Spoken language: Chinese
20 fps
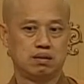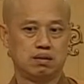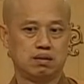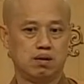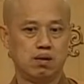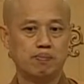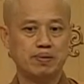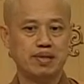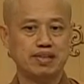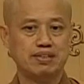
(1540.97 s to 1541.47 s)

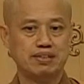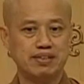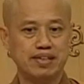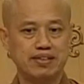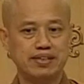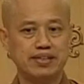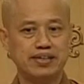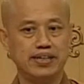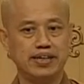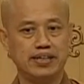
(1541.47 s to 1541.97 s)
我们的
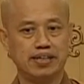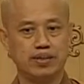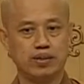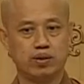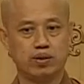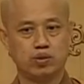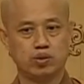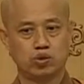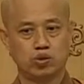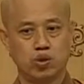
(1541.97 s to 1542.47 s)
正念
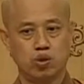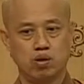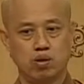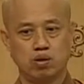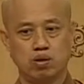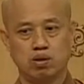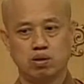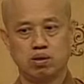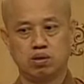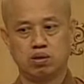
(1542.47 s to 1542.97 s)
有时候，
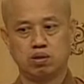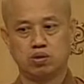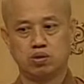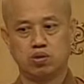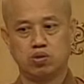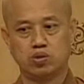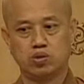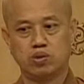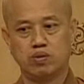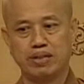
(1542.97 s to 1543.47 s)

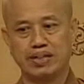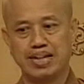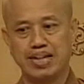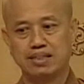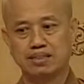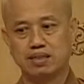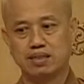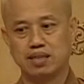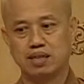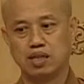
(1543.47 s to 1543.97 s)
有时候你看
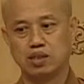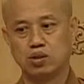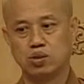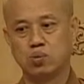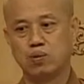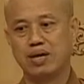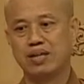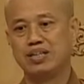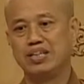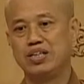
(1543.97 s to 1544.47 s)
这个人
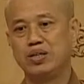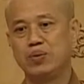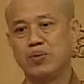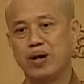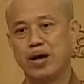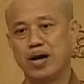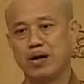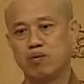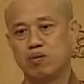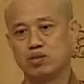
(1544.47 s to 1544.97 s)
突然意
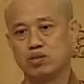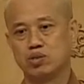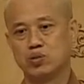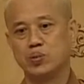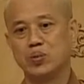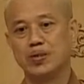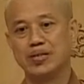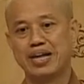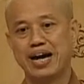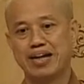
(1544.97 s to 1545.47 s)
外或是
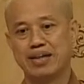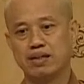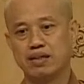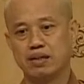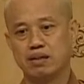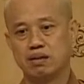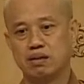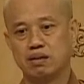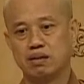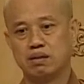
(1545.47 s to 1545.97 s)
遇难
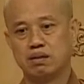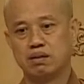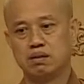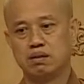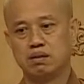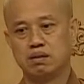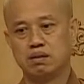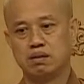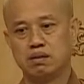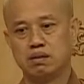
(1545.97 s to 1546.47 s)
了，
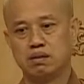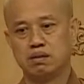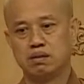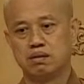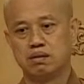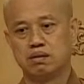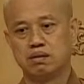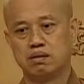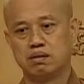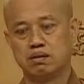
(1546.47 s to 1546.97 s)

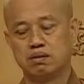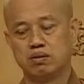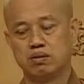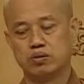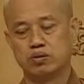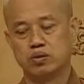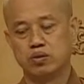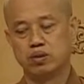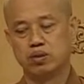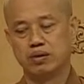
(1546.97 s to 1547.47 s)
有
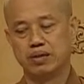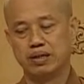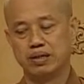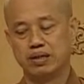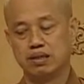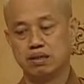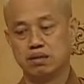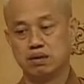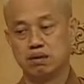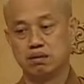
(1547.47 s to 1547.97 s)
时候呢，
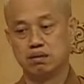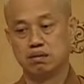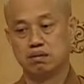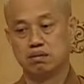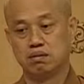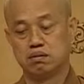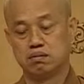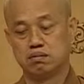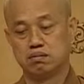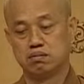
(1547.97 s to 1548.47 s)

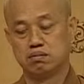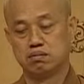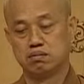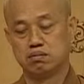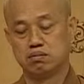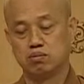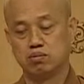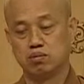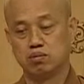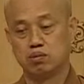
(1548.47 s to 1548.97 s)

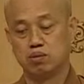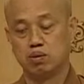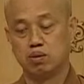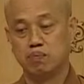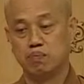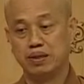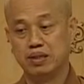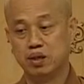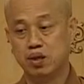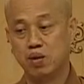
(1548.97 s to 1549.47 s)
我
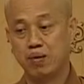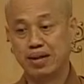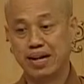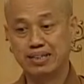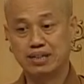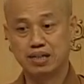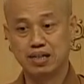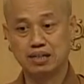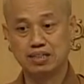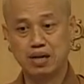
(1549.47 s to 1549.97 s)
们后来
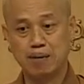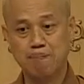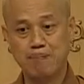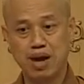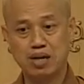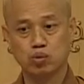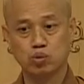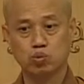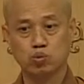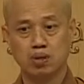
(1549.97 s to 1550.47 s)
的人在
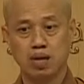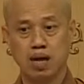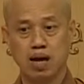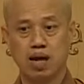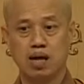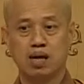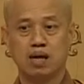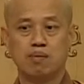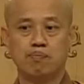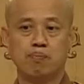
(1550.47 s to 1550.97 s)
帮助
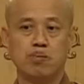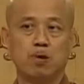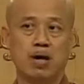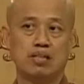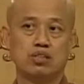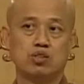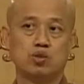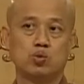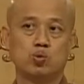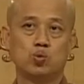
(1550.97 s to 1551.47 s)
他，不管
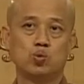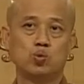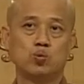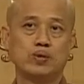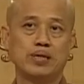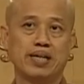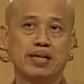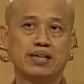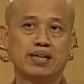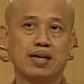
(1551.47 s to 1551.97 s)
是助
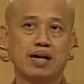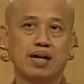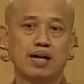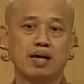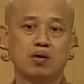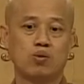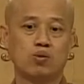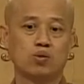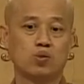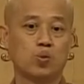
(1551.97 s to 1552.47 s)
念
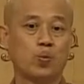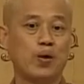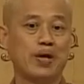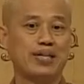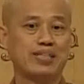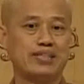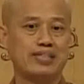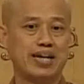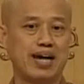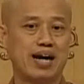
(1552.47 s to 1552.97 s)
啊，或是
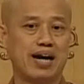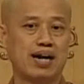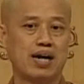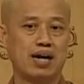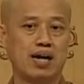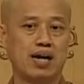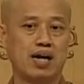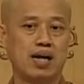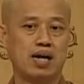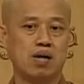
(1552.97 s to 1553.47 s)
回向
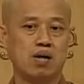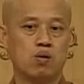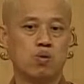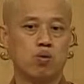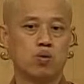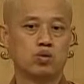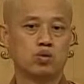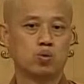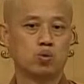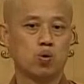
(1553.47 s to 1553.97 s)
啊，
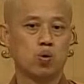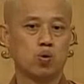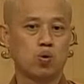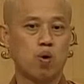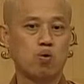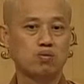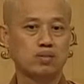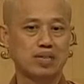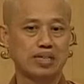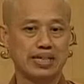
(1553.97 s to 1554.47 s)
或是做
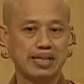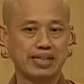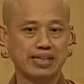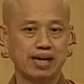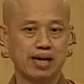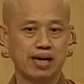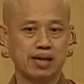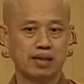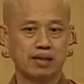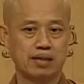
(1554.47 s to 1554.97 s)
功德给
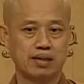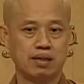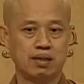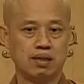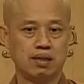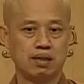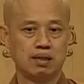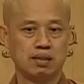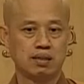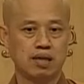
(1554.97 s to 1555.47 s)
他呢。
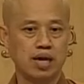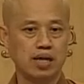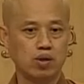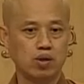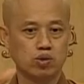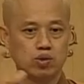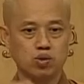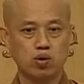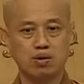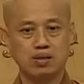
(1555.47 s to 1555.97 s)
他
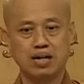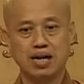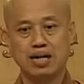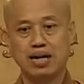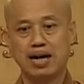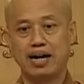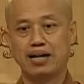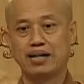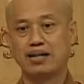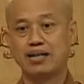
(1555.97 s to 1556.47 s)
有时候刚
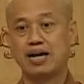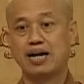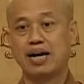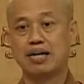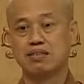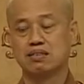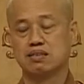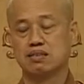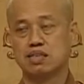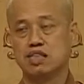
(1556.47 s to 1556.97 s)
才刚开
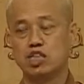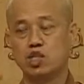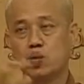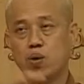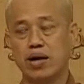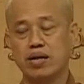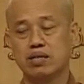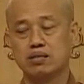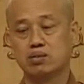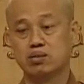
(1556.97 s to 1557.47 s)
始意
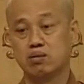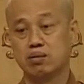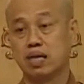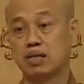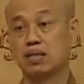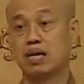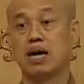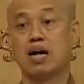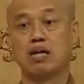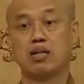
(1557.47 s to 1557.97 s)
外的时候，他
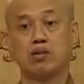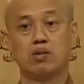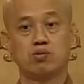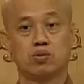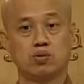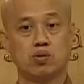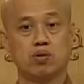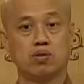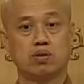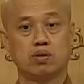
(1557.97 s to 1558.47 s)
当然有
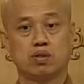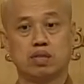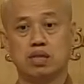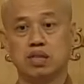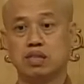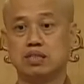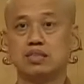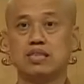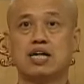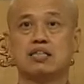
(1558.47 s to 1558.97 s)
时候可
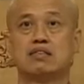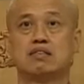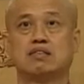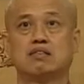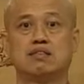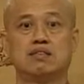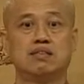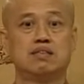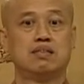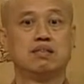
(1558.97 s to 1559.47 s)
能一下子
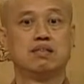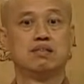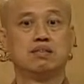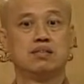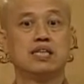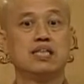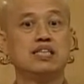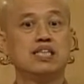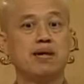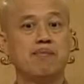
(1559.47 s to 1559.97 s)

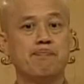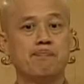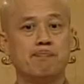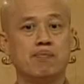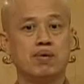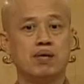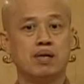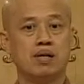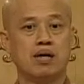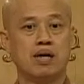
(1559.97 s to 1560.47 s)
正念
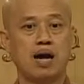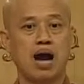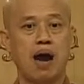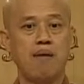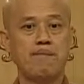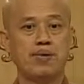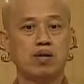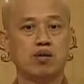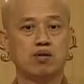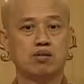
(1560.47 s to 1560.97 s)
还
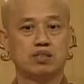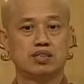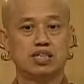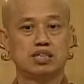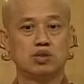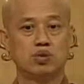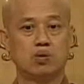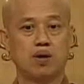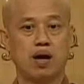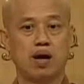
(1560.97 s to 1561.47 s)
没有现
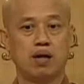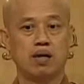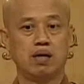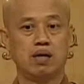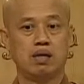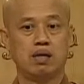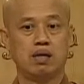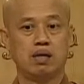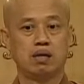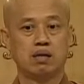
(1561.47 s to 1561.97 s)
出来，
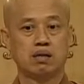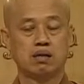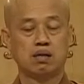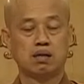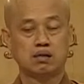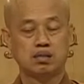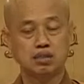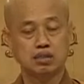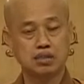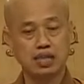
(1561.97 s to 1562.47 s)
可
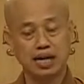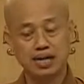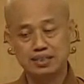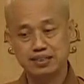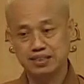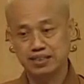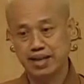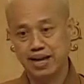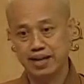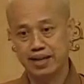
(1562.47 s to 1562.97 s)
是等一
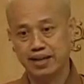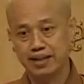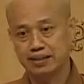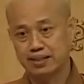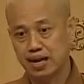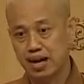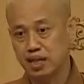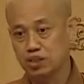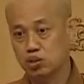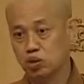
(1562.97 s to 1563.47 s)
下呢，
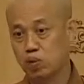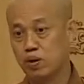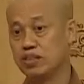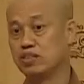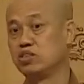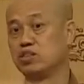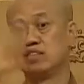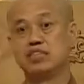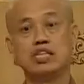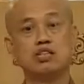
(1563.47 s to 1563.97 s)
他就会
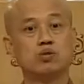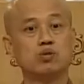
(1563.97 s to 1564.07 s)
现